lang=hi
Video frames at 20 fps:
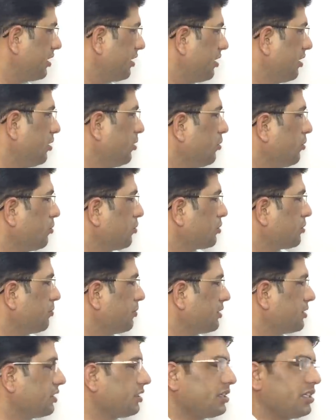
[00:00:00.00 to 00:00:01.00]
किए
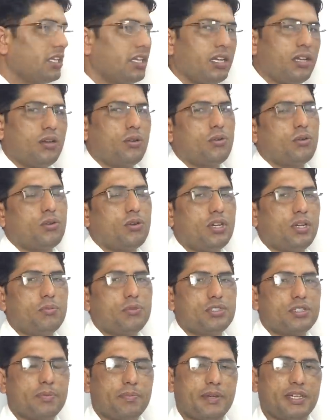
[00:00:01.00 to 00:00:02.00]
उसमें से तीन लोगों ने
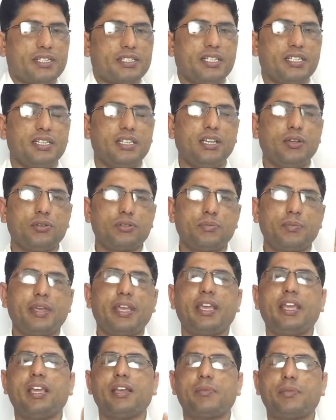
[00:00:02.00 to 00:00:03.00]
मुझे पैसे दिए उसमें
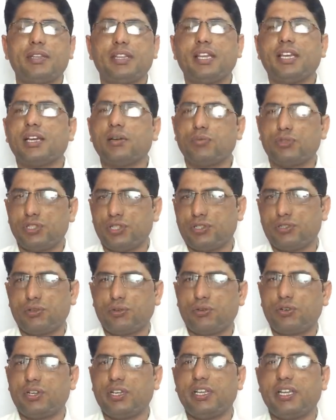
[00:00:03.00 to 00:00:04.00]
एक बंदे का मुझे
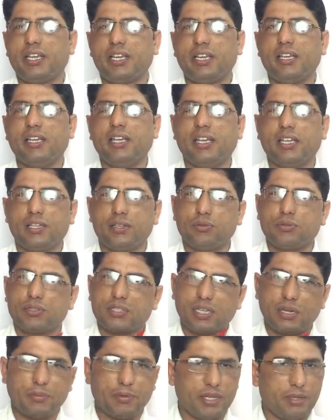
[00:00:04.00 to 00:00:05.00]
श्योरिटी है कि
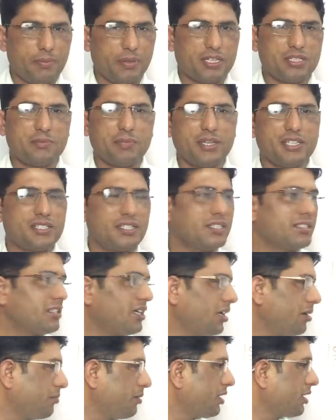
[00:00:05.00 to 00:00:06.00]
उसका मेरे पास मैसेज
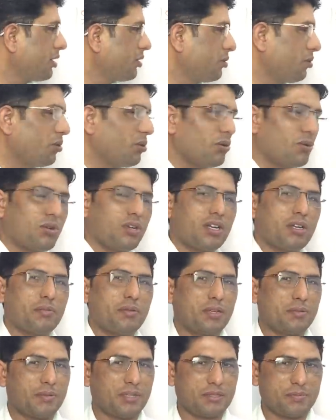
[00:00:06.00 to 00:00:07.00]
आया बाकी दो लोगों का
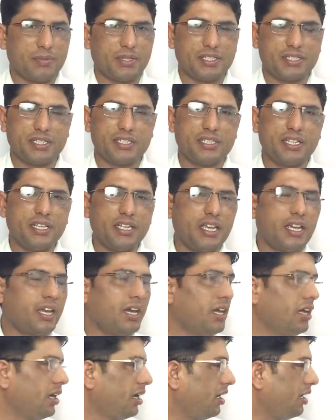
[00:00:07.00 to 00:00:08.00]
मेरे पास मैसेज नहीं है
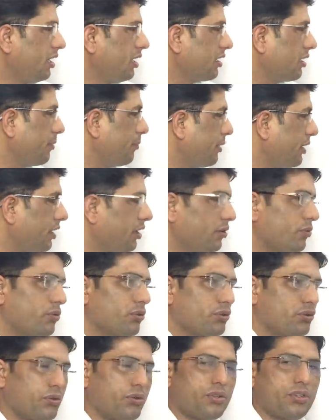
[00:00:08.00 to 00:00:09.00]
हालांकि मैंने
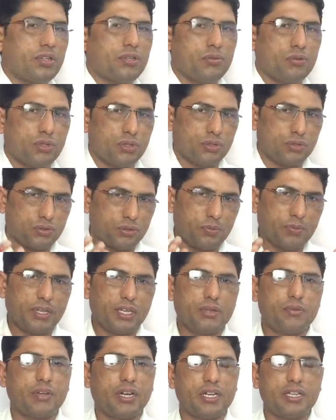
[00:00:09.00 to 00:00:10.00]
इनको शोर्ट उनकी जो भी
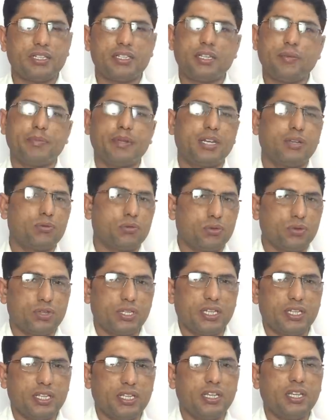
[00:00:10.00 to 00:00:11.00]
इंक्वायरी थी मैंने उनको
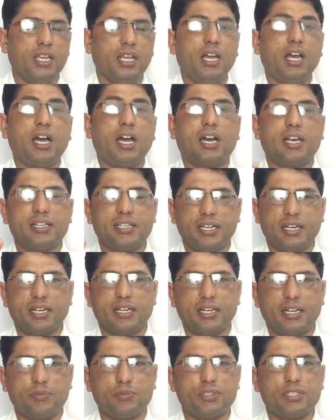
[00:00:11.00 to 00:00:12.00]
दे दी आधा
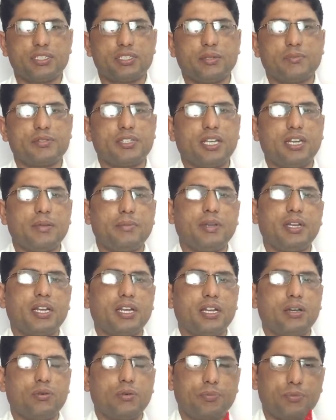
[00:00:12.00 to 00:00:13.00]
घंटा मुझे समझाने में
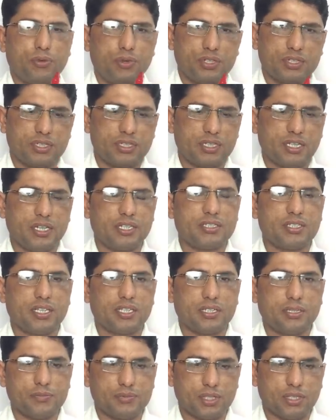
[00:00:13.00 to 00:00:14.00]
लगा वो पूरी तरह से
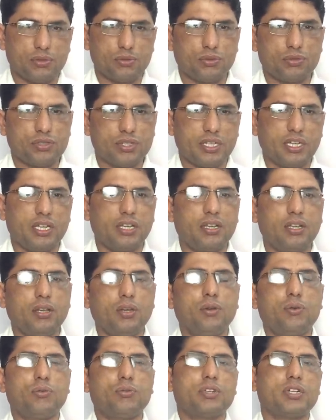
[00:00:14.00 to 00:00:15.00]
एकदम संतुष्ट थे
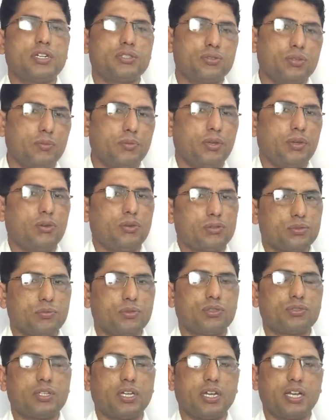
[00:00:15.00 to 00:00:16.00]
उनका जो भी लॉस
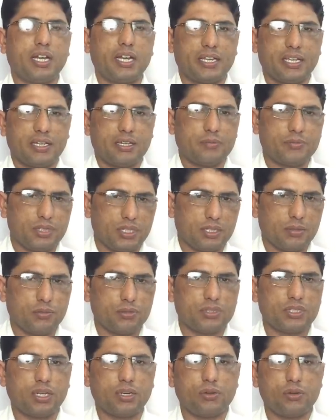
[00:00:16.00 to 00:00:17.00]
भुगतान आगे कम से कम
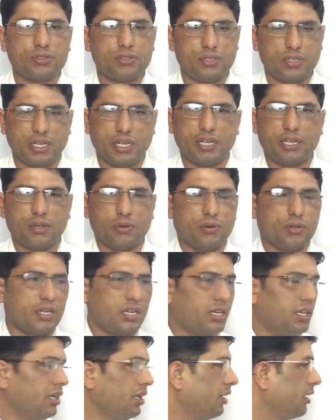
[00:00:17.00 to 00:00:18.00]
उसका लॉस नहीं
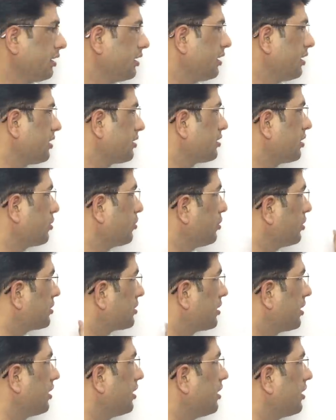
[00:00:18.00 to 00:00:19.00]
होगा ठीक है साथियों
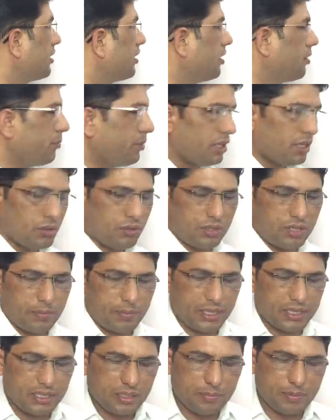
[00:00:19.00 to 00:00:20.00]
इससे रिलेटेड मेरे को ये
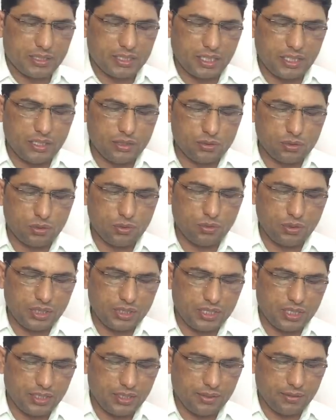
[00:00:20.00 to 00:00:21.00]
बातें बतानी ज़रूरी
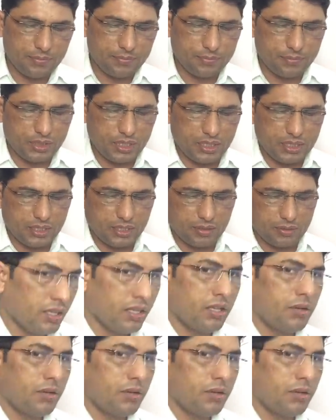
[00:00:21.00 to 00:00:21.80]
थी ठीक है